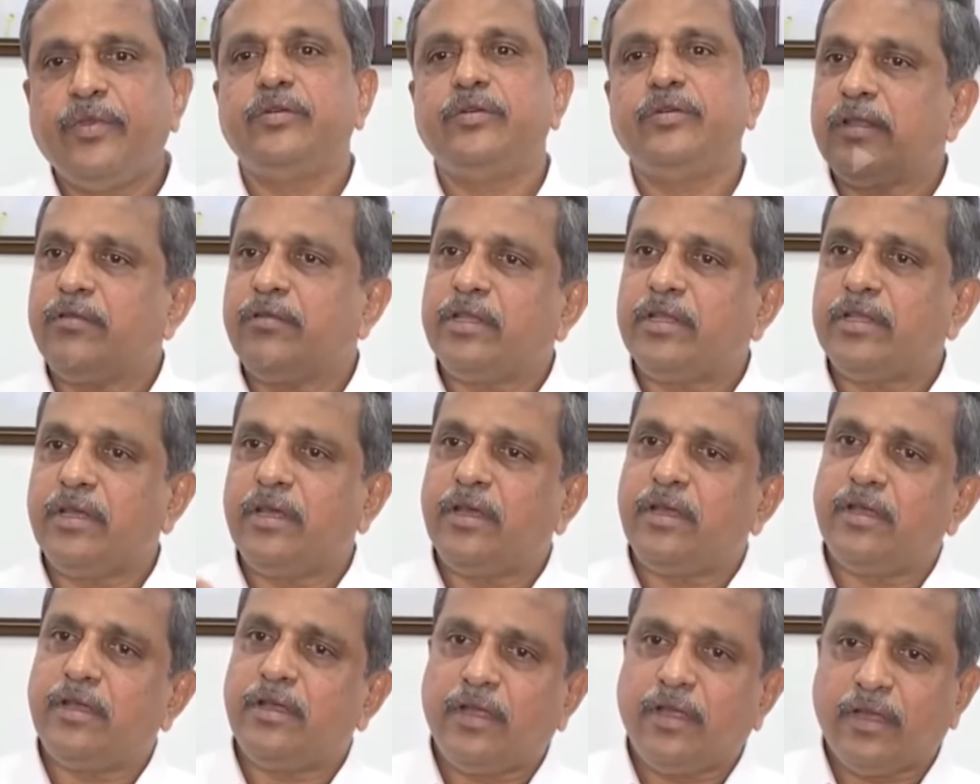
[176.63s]
ఆ తర్వాత
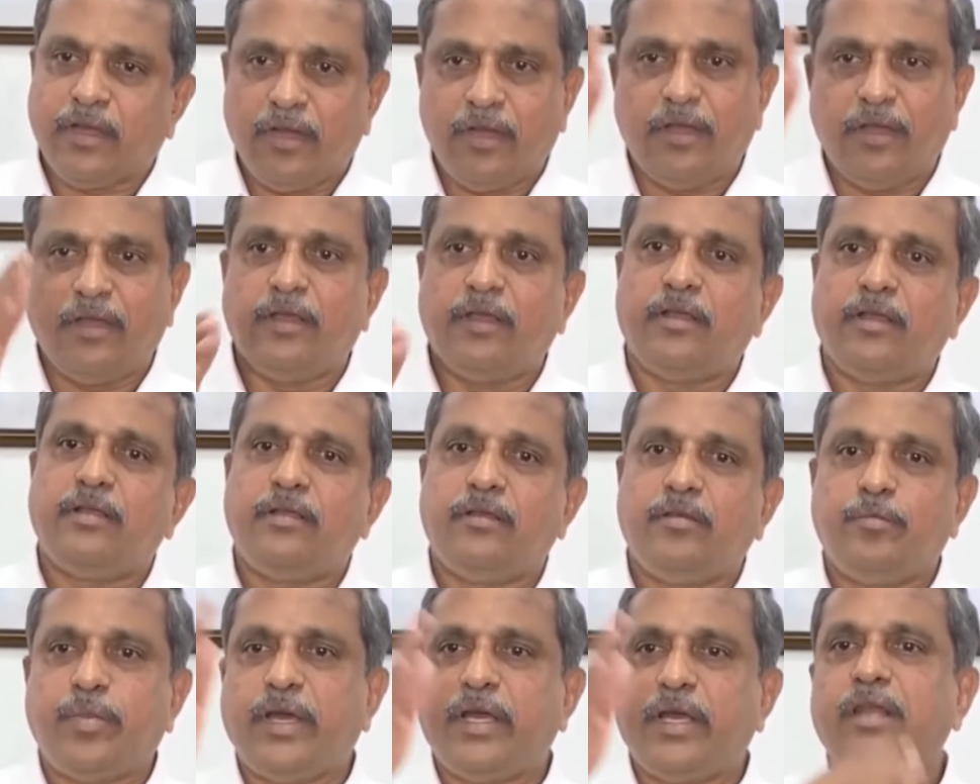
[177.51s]
అక్కడ
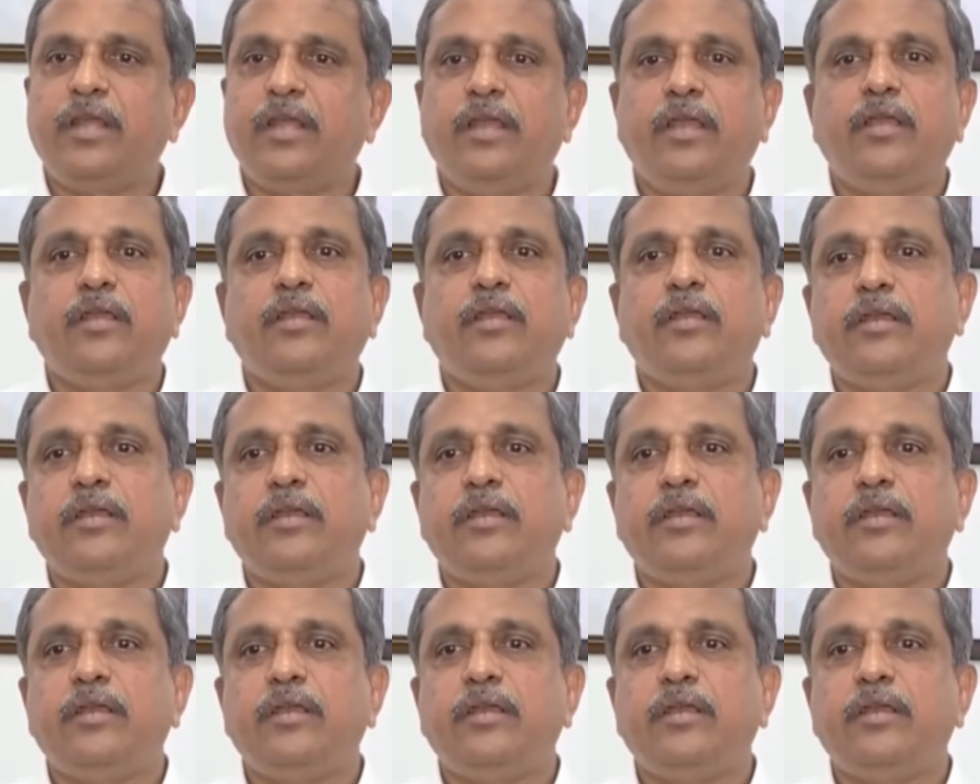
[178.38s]
పార్టీ